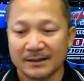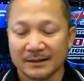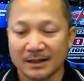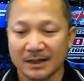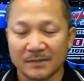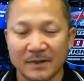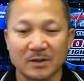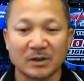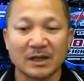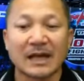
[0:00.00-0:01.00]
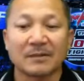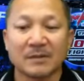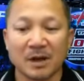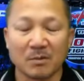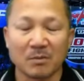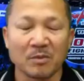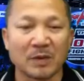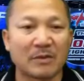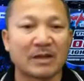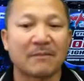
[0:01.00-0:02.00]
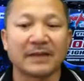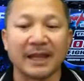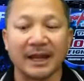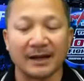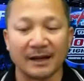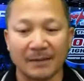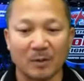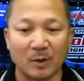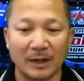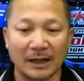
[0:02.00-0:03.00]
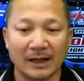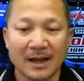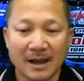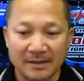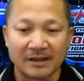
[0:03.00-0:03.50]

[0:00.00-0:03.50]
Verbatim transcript: เคยไปอยู่ที่นั่นนะครับผมอยู่แถว300,000นะครับคุณแสง